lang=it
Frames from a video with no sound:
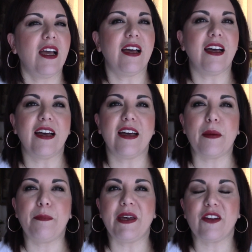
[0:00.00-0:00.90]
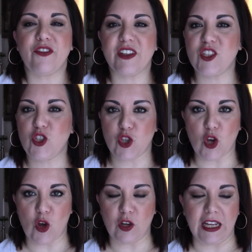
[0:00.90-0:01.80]
eh,
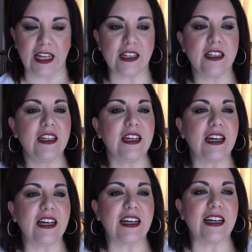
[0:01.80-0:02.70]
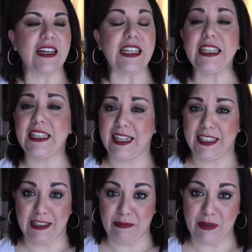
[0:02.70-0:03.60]
perfezione eh,
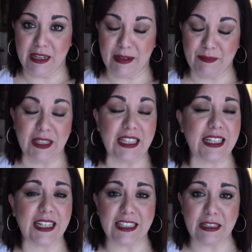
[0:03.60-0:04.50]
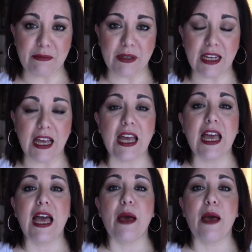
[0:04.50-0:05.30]
incredibile, incredibile.